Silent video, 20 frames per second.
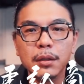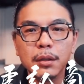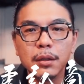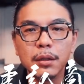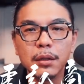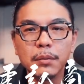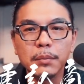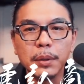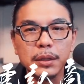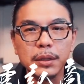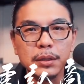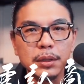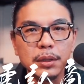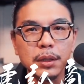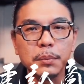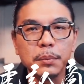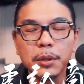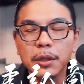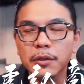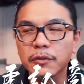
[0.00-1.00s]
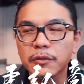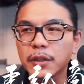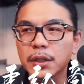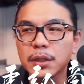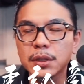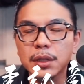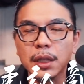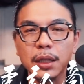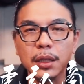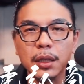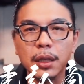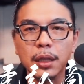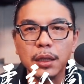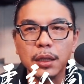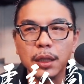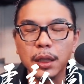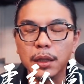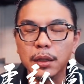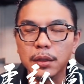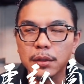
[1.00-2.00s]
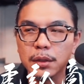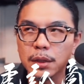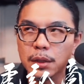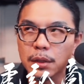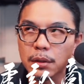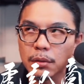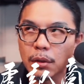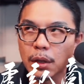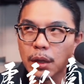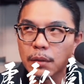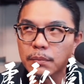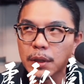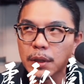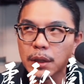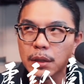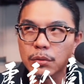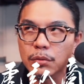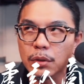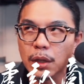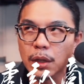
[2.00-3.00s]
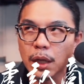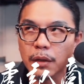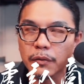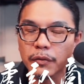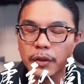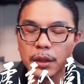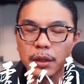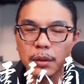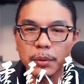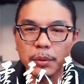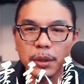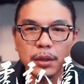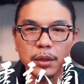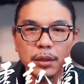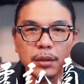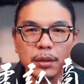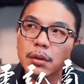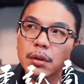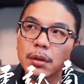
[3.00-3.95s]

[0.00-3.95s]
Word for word: 把这支影片分享给那个喜欢秘鲁咖啡的朋友，